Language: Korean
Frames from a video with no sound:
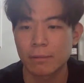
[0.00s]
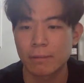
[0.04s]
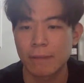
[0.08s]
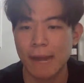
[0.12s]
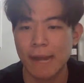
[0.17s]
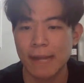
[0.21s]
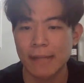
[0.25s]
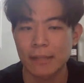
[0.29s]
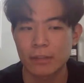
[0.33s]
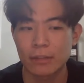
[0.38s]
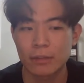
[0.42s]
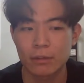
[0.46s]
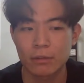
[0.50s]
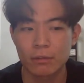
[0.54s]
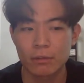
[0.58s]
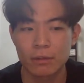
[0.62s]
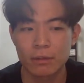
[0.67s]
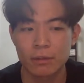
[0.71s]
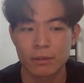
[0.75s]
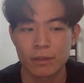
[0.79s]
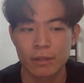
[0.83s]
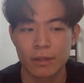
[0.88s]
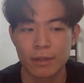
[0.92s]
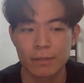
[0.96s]
마이너라고
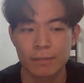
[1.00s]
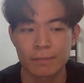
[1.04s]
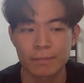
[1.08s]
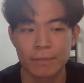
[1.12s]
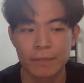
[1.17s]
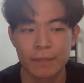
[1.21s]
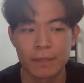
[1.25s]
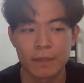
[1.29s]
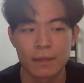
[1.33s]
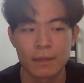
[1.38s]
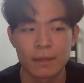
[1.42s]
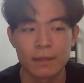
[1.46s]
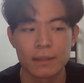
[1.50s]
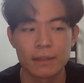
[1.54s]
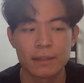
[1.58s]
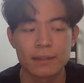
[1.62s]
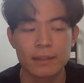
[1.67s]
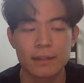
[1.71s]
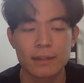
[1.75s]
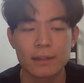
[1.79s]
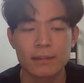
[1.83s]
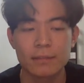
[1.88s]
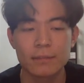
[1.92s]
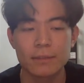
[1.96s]
하는데 이
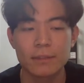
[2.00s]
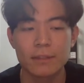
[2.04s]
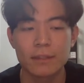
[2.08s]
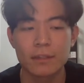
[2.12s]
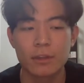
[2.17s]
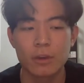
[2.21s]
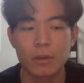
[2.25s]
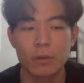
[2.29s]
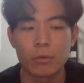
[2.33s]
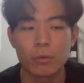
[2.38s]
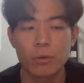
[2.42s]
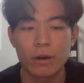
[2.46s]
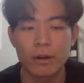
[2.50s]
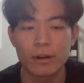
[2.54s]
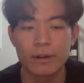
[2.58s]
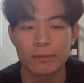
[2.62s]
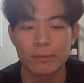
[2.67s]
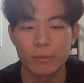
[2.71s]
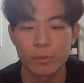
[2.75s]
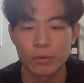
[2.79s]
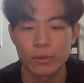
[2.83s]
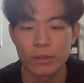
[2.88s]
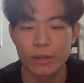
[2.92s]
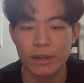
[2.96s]
사람들의
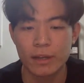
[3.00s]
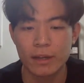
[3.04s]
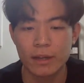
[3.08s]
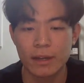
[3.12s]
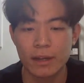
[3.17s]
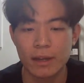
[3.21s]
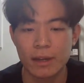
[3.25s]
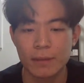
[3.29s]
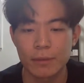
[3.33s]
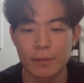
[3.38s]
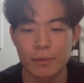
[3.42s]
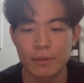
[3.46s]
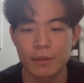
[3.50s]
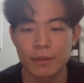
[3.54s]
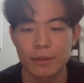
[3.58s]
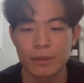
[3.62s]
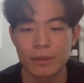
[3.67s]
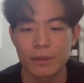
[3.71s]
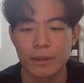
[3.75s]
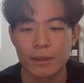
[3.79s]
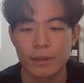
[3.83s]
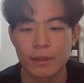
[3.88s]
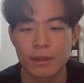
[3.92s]
역할은 뭐냐 하면은